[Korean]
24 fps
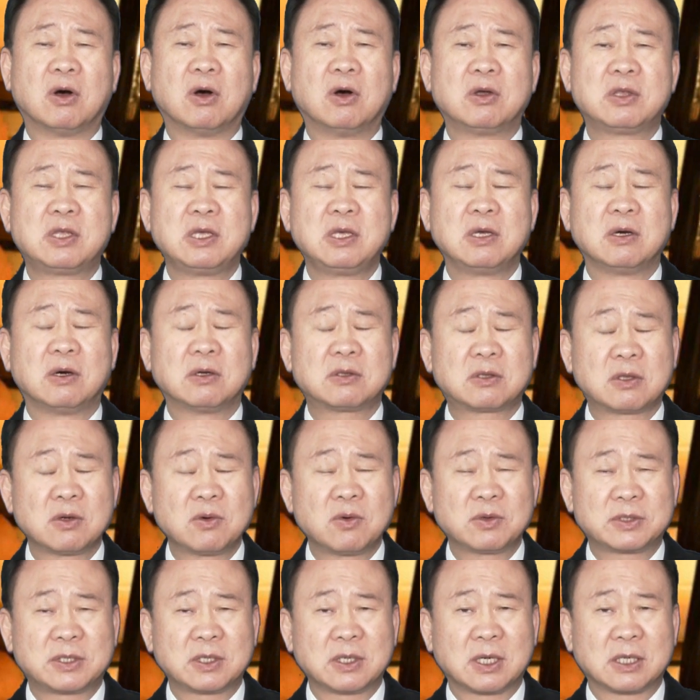어디 어떤
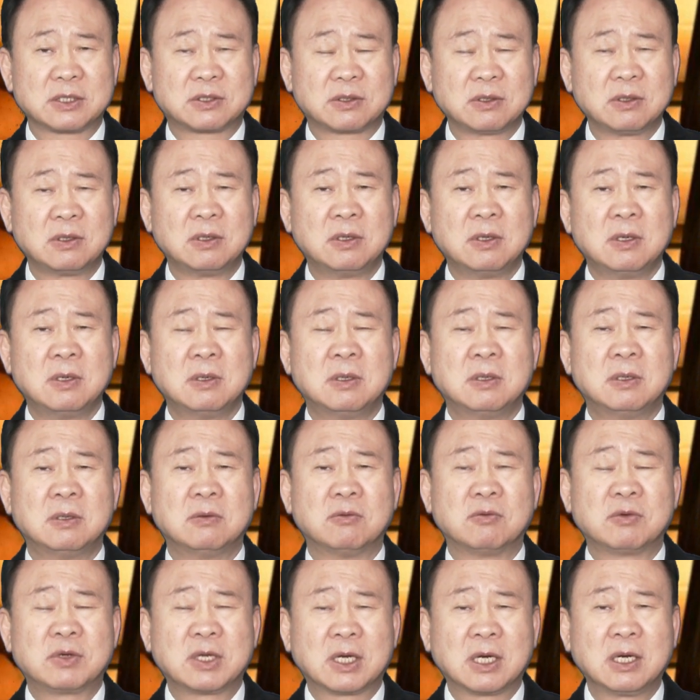곳에 가서
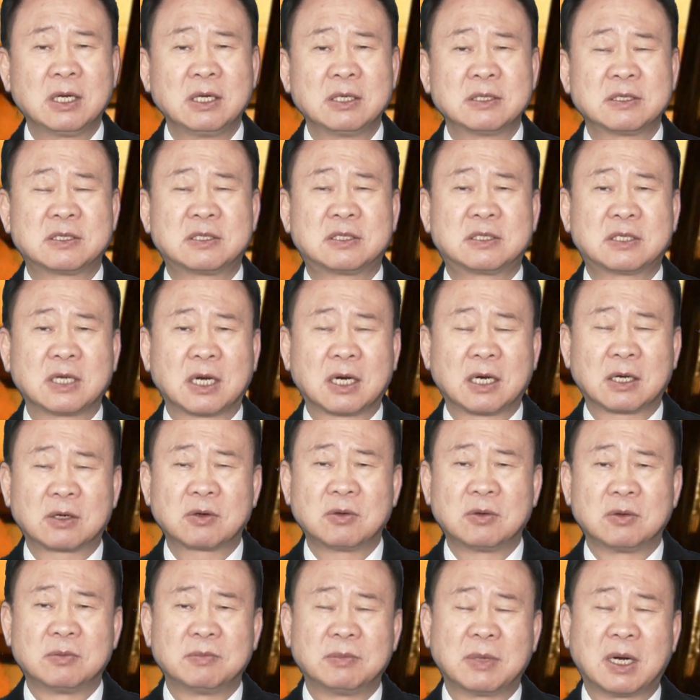우리가
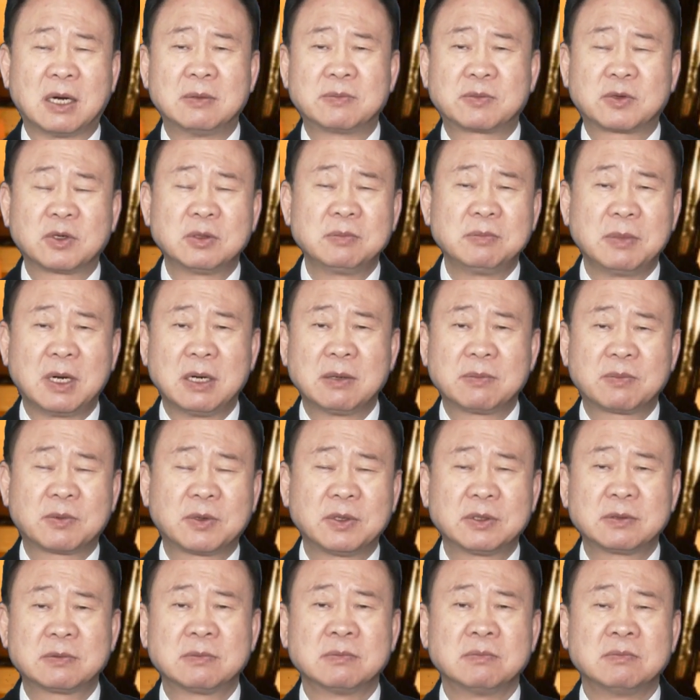자가로 마음껏
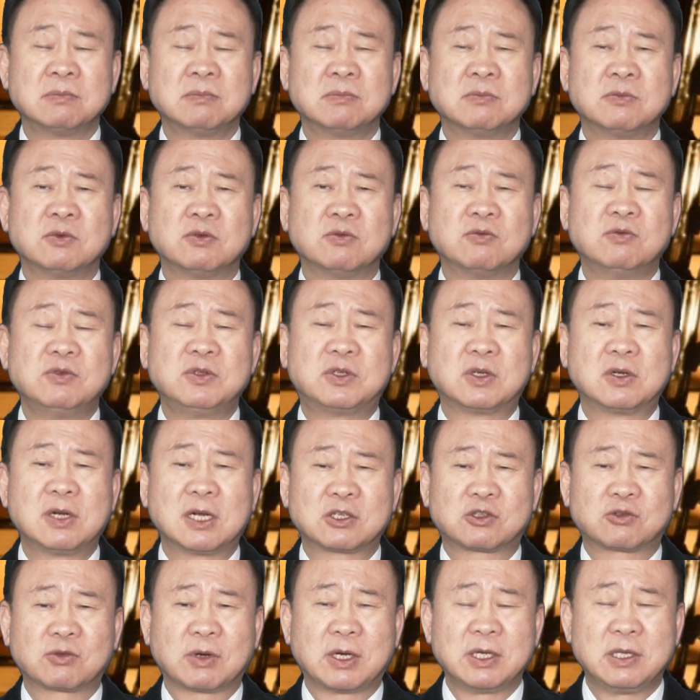마음껏 운전을
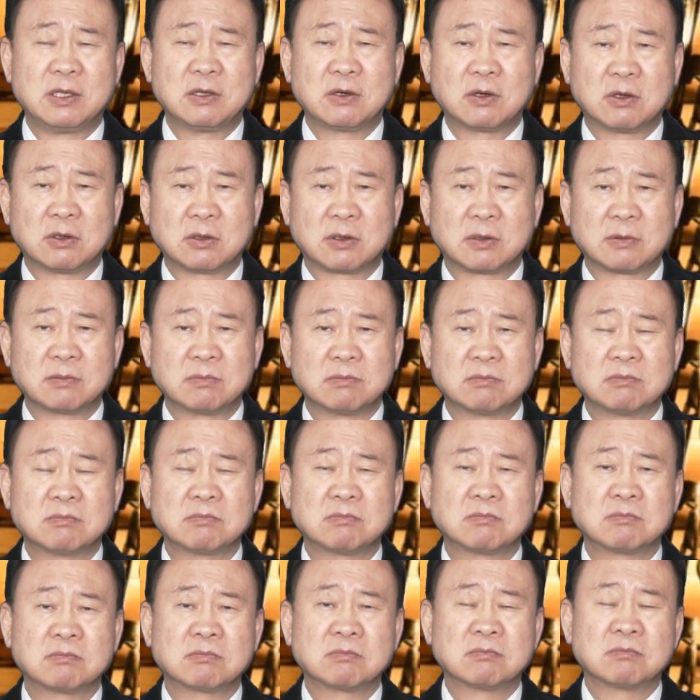할 수가 있는 것
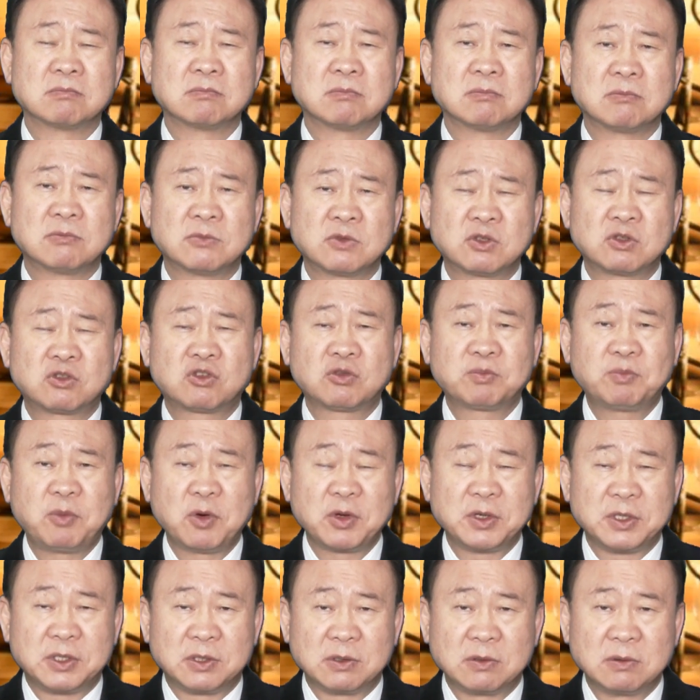
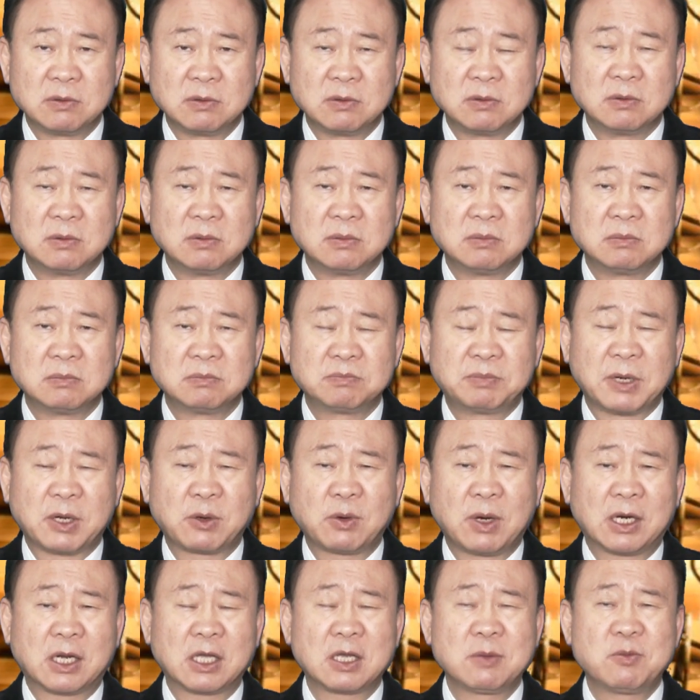축복이죠.
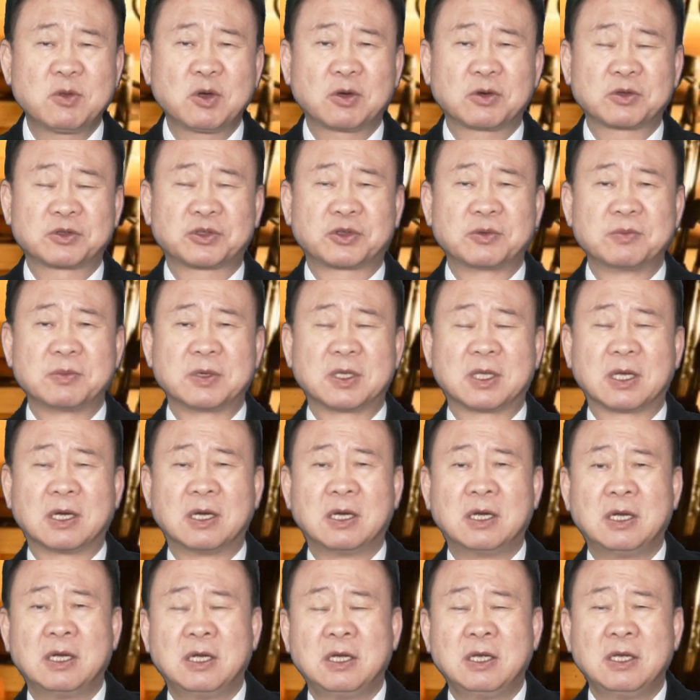바로 하나님도 그렇습니다.
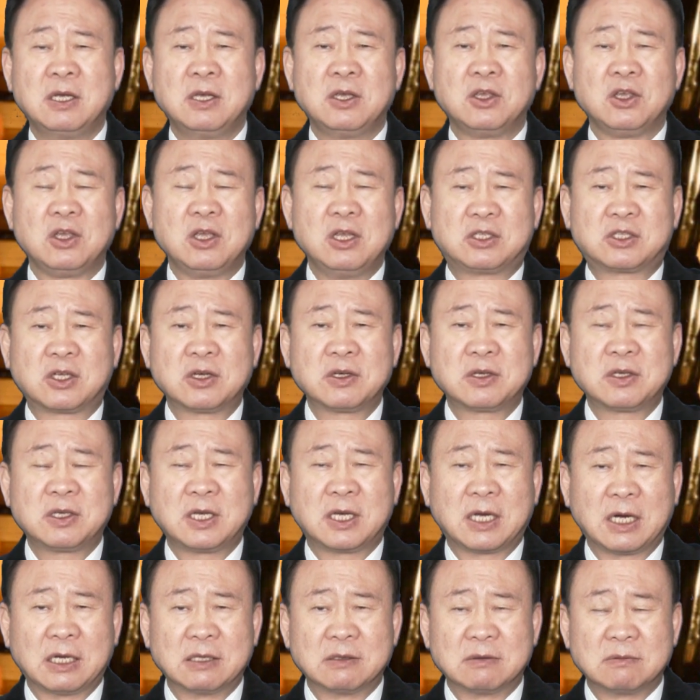일정
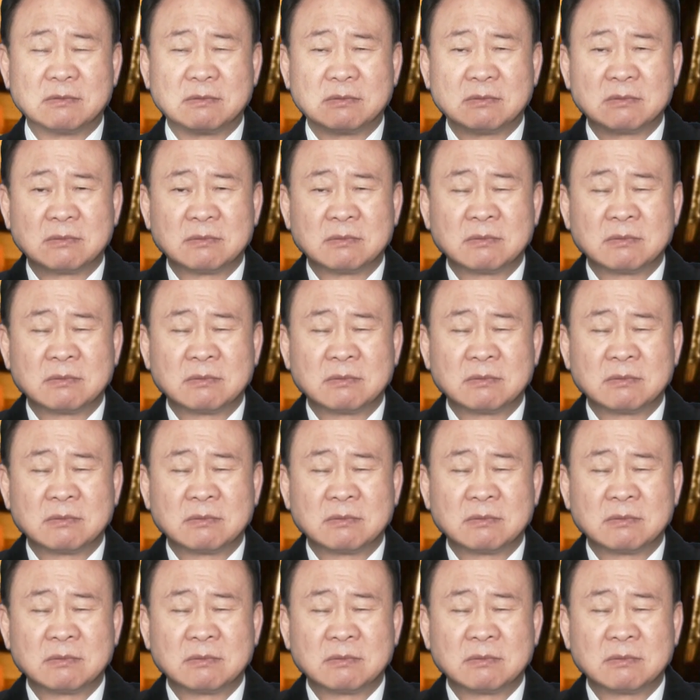기간